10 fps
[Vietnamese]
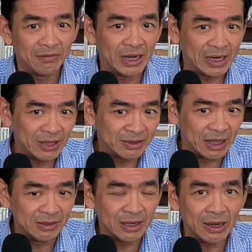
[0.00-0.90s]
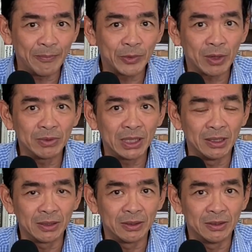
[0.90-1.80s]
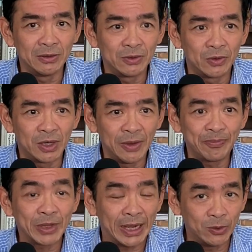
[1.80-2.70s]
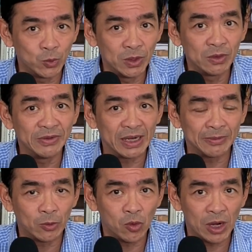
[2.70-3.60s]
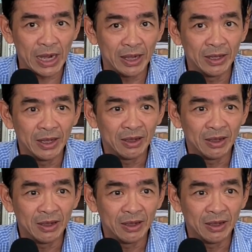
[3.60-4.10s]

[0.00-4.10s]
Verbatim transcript: và đã từng nằm trong cái lực lượng của hải quân của Việt Nam Cộng Hòa